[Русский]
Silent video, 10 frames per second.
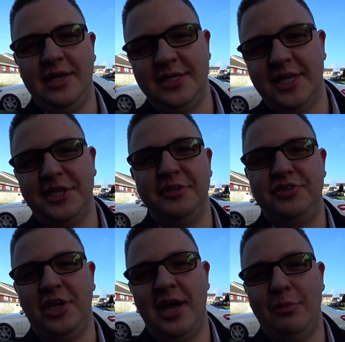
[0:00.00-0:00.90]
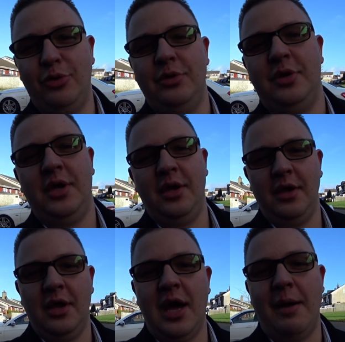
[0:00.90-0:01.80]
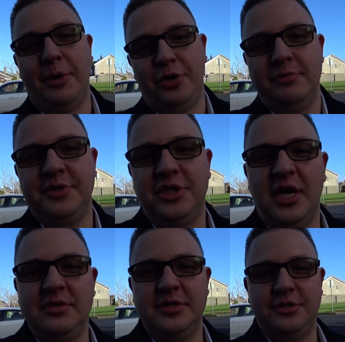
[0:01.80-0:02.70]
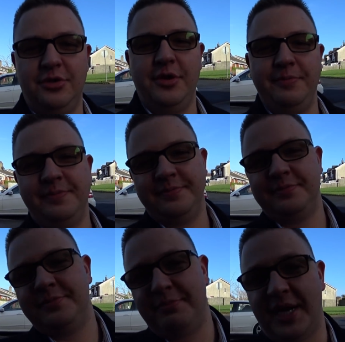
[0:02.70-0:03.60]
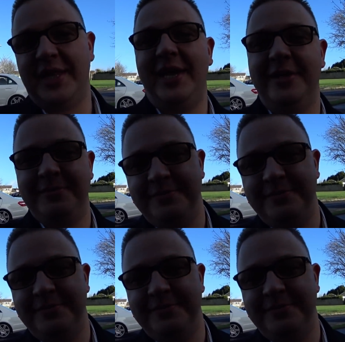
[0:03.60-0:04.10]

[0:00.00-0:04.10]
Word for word: летят они в Челябу, а потом встречаюсь с сестрой. Погнали!